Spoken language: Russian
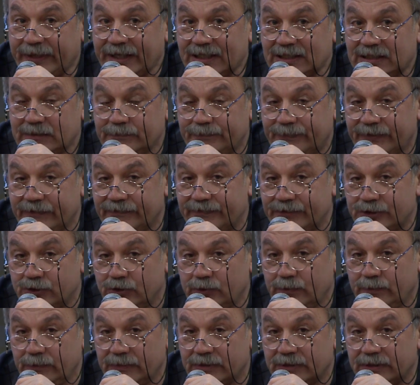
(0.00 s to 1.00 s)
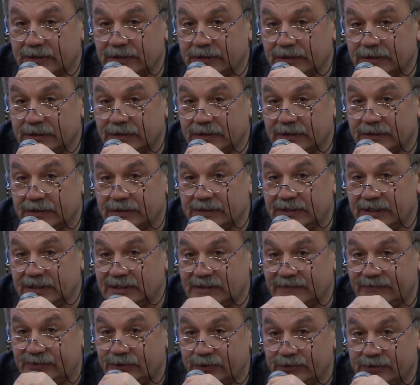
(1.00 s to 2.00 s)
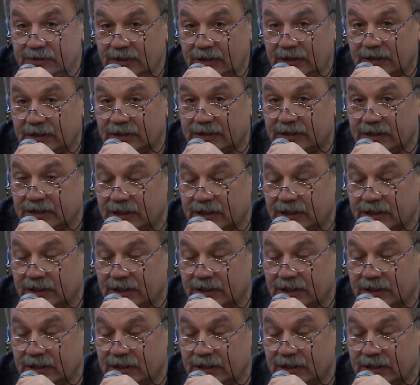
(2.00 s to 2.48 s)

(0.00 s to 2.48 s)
этом, при всем, Дети все знают.